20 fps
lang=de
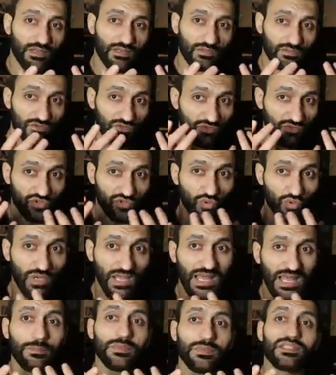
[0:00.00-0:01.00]
zu
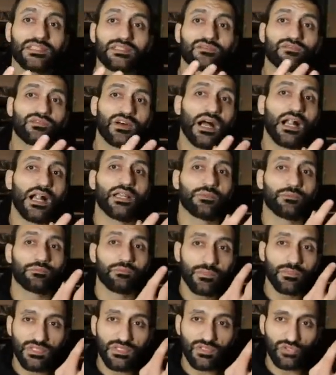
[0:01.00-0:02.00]
lernen, mit diesen Wahlen
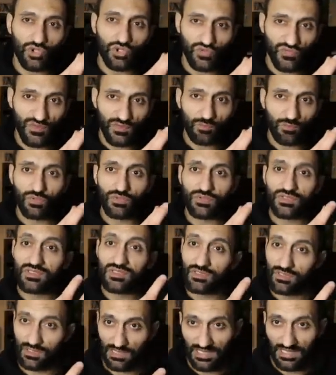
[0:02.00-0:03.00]
mitzuschwimmen und
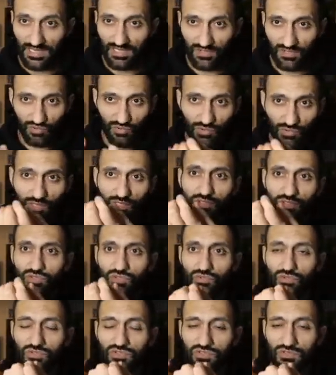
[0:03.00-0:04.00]
diese gleichen Zyklen zu
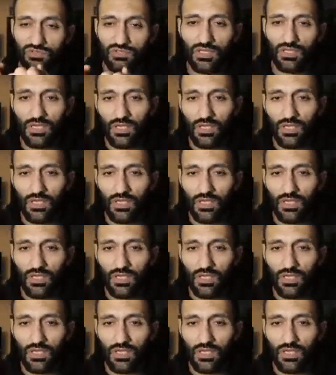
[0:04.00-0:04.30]
nutzen.